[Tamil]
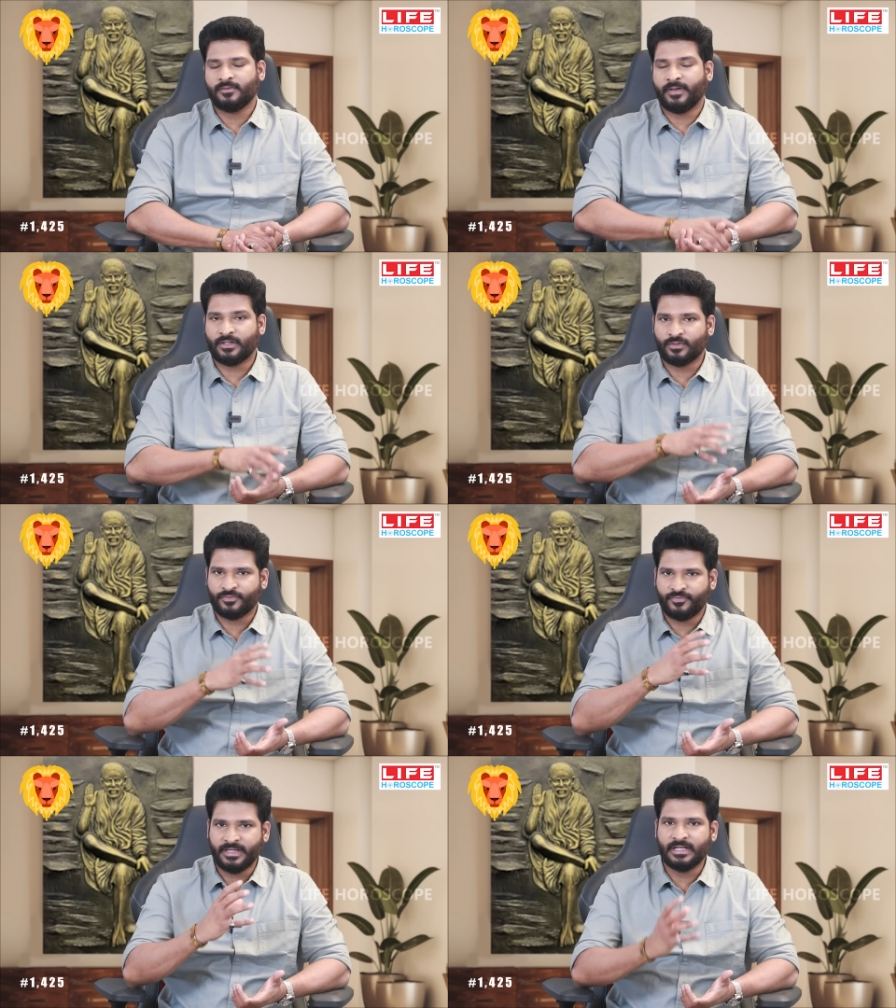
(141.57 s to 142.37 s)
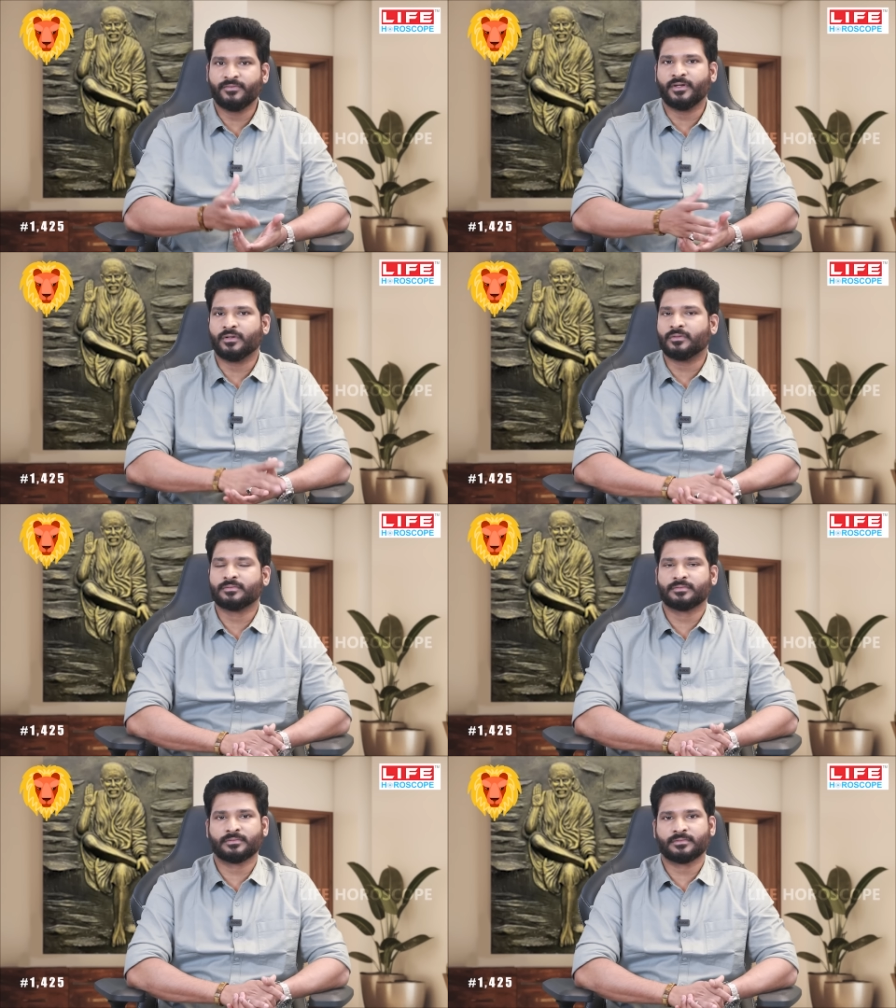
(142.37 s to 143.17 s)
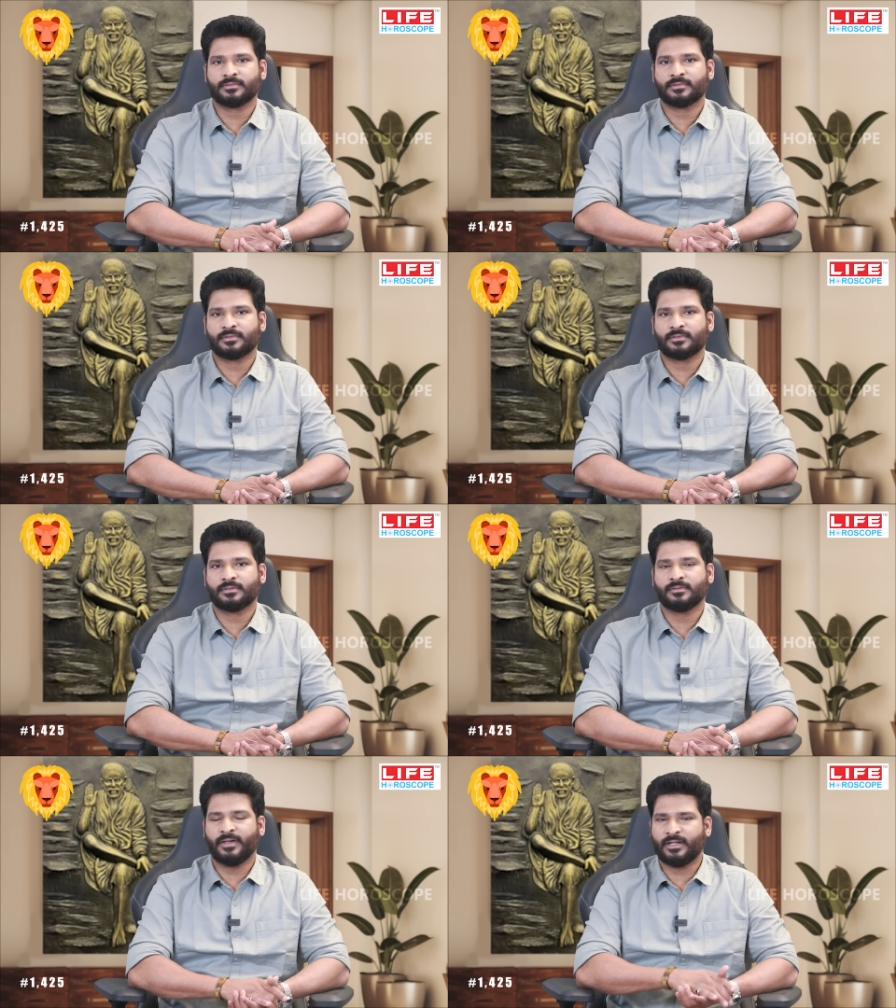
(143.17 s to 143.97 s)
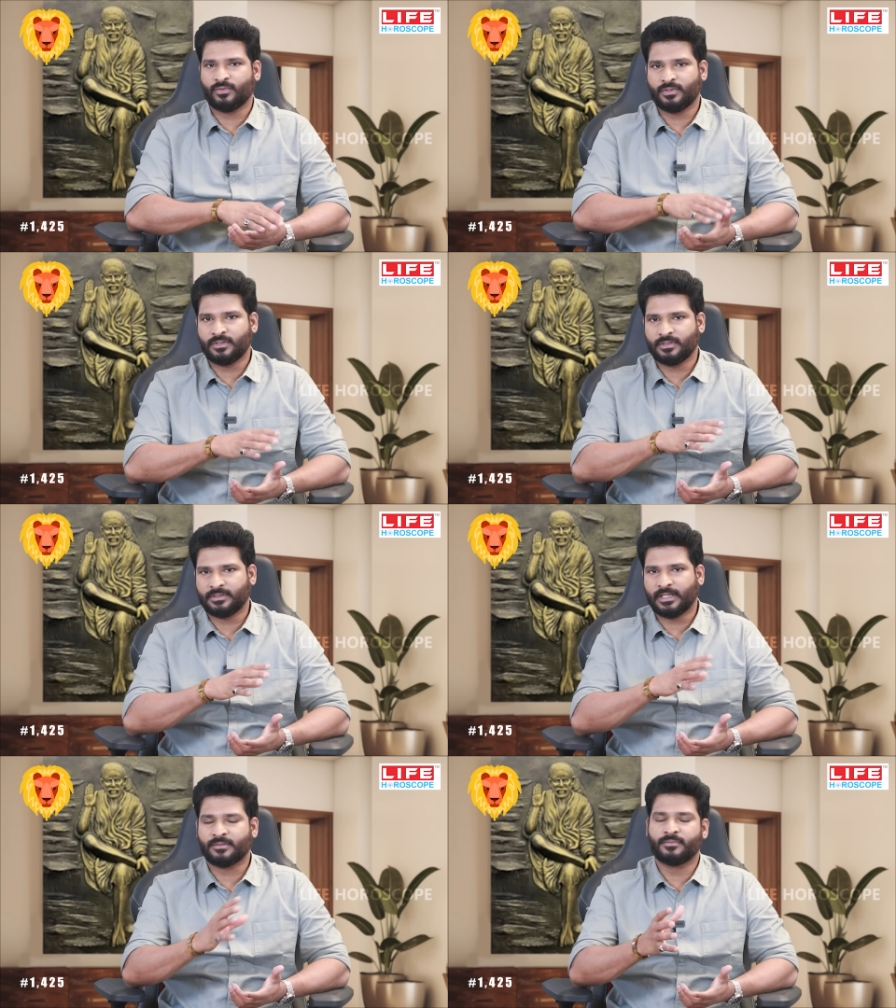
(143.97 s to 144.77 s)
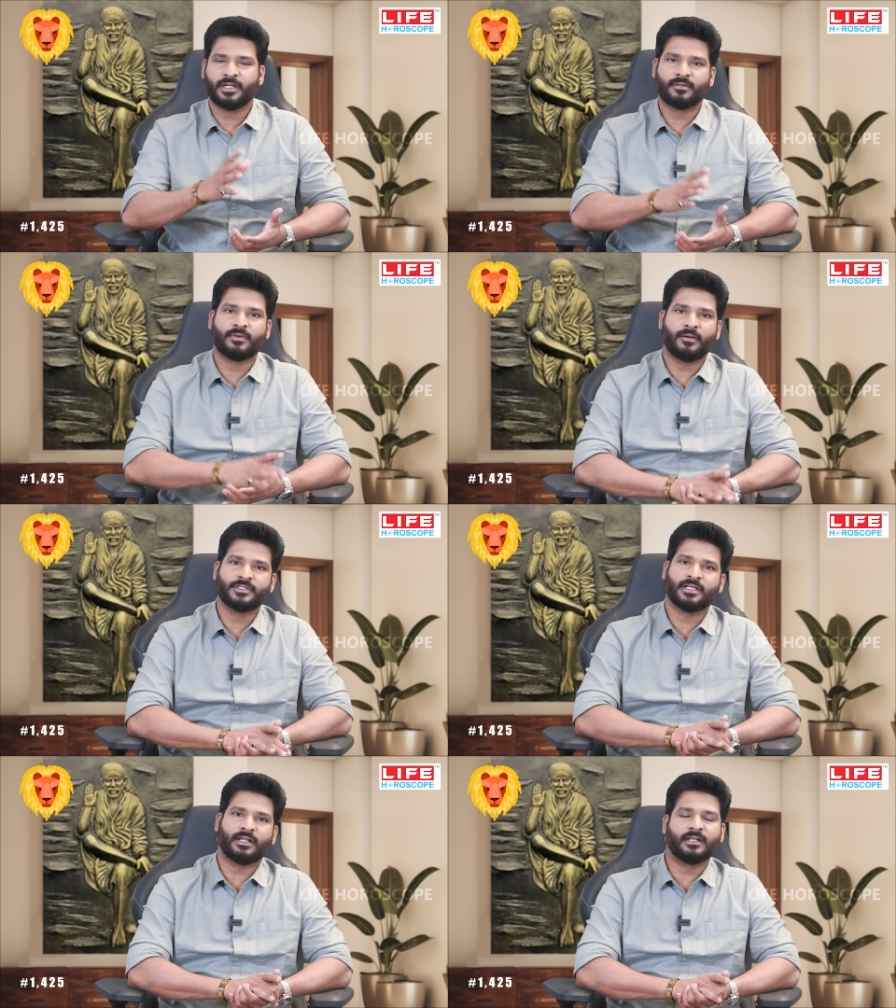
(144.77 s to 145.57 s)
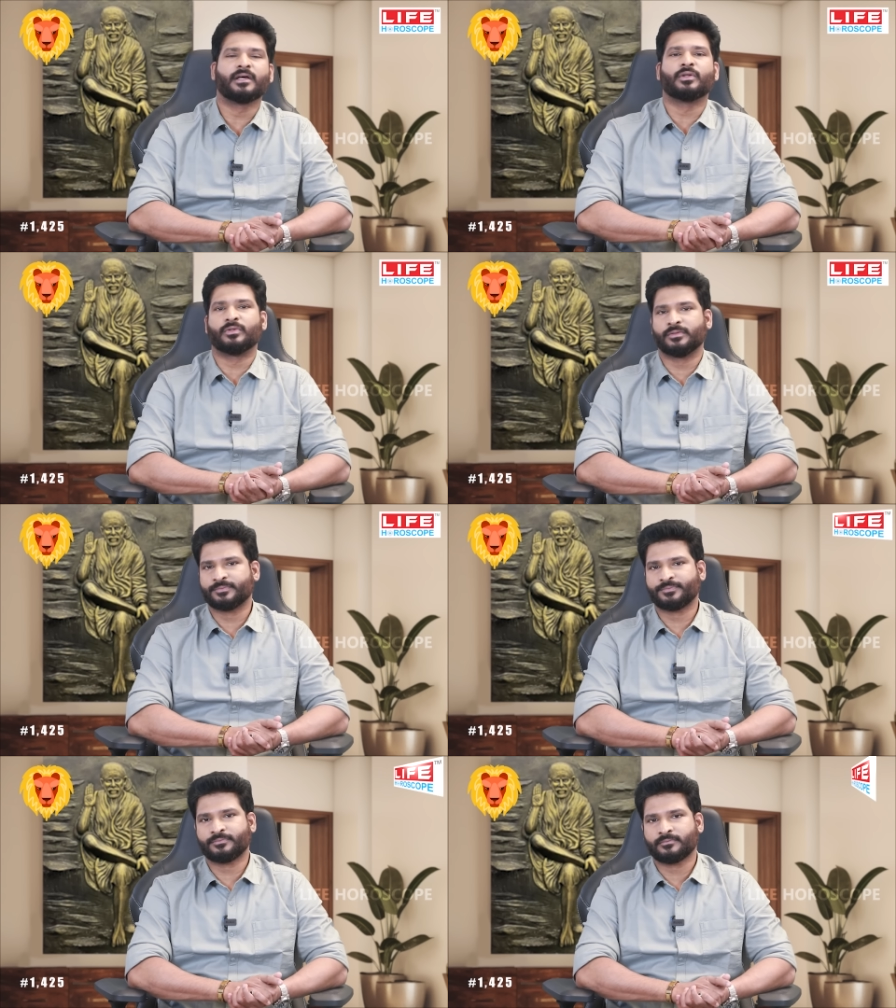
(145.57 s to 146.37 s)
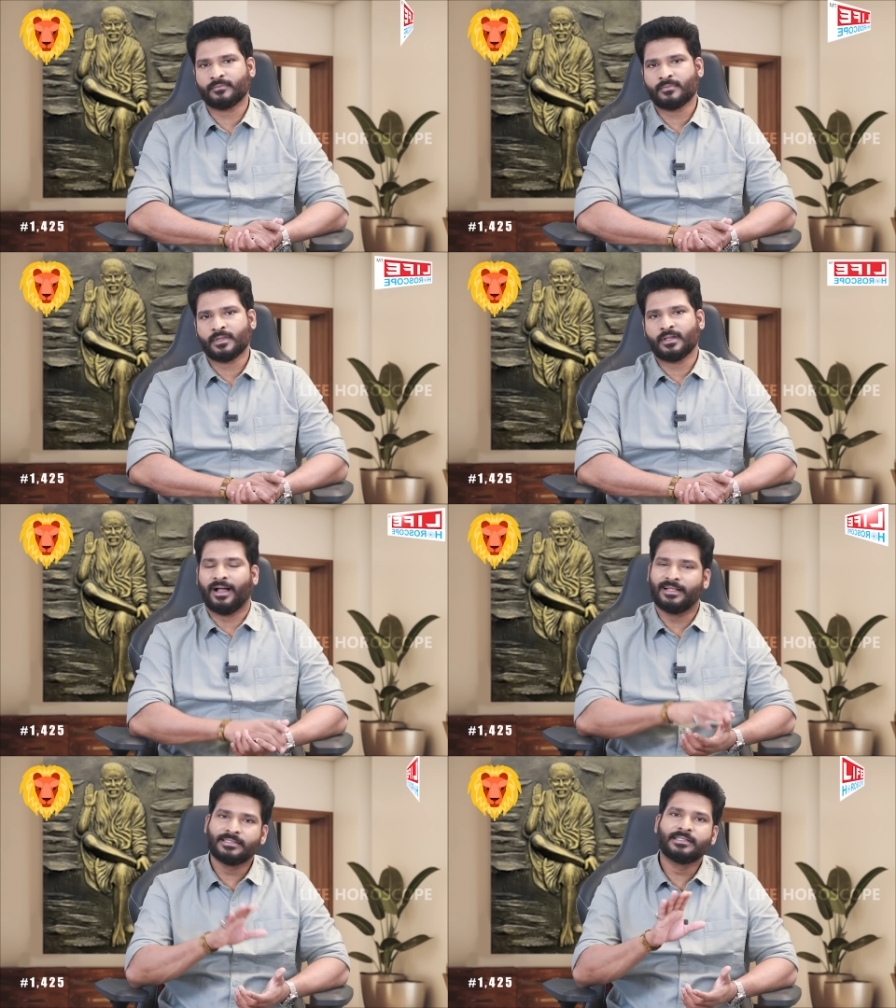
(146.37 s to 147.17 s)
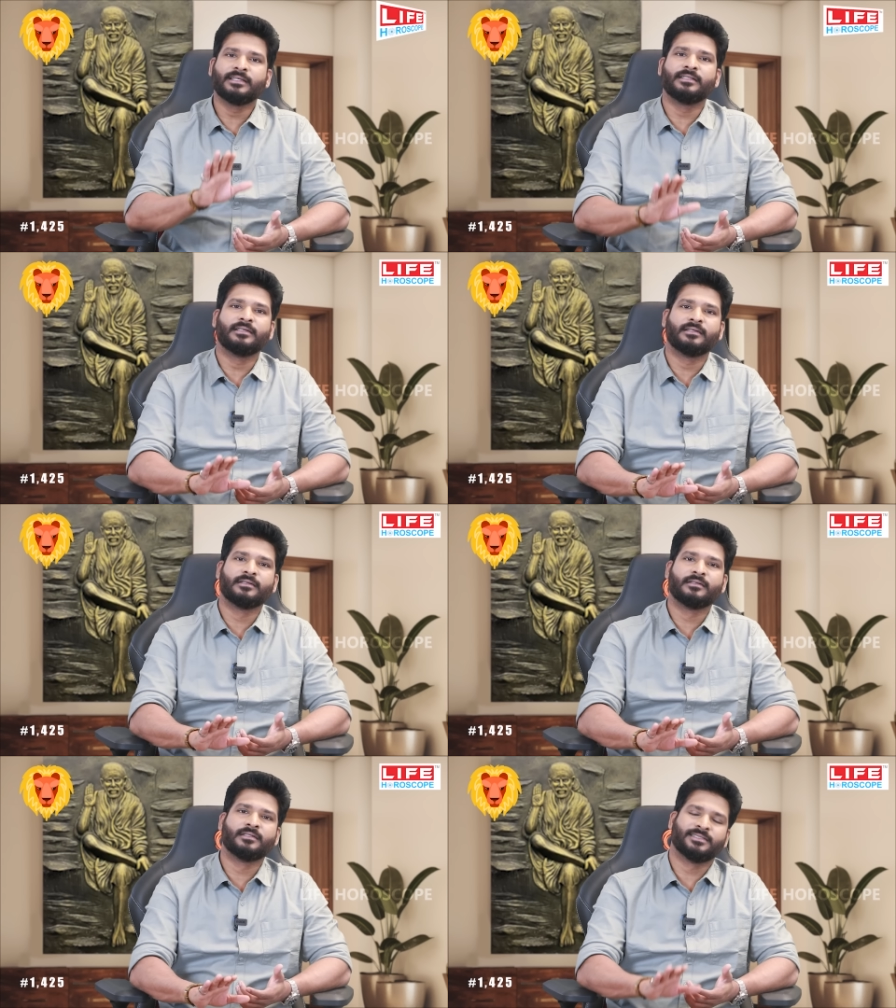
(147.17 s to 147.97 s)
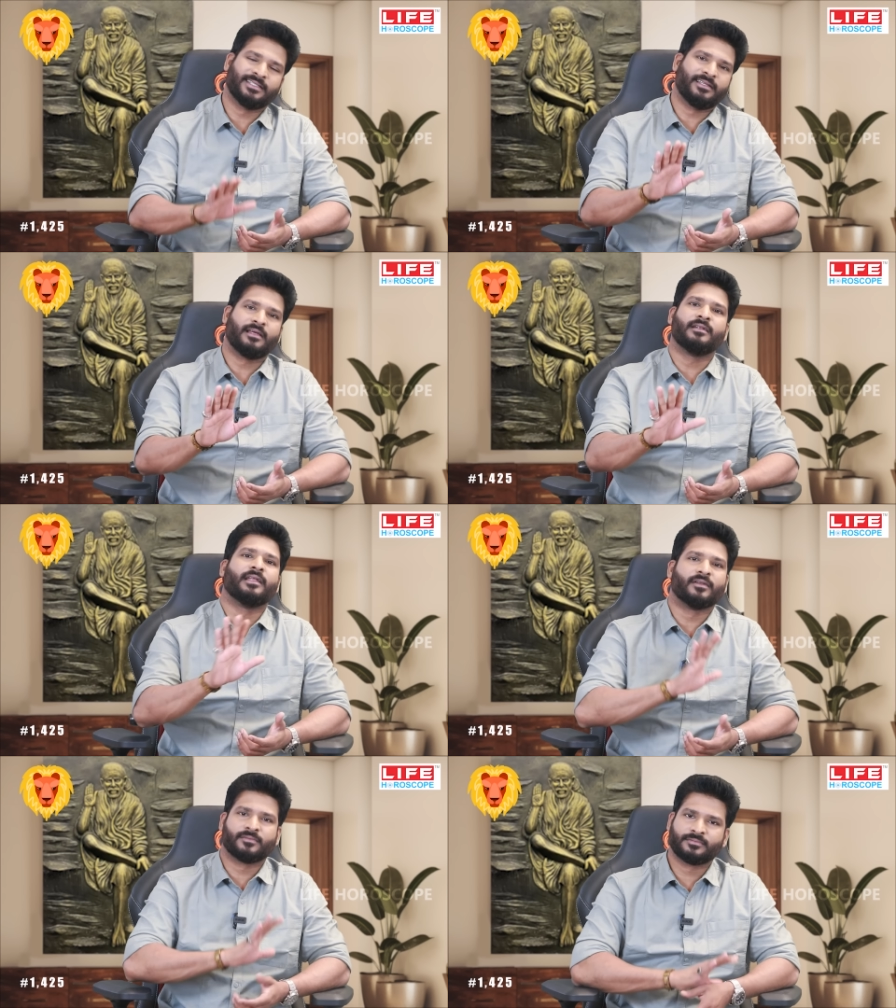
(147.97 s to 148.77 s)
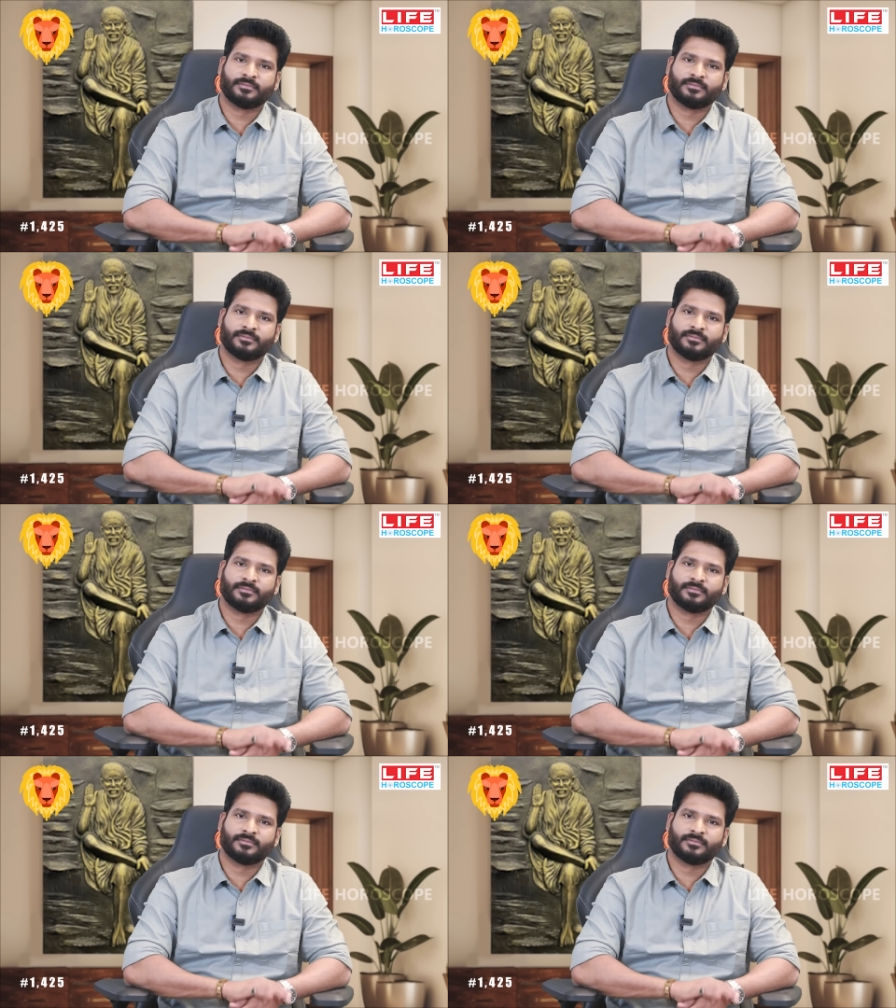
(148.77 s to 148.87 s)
வேறு ஒரு ஃபீல்டு வேணும் வேறு ஒரு தடம் இடம் அமைஞ்சால் நல்லாயிருக்கும் அதுக்கு இது சரியான நேரம்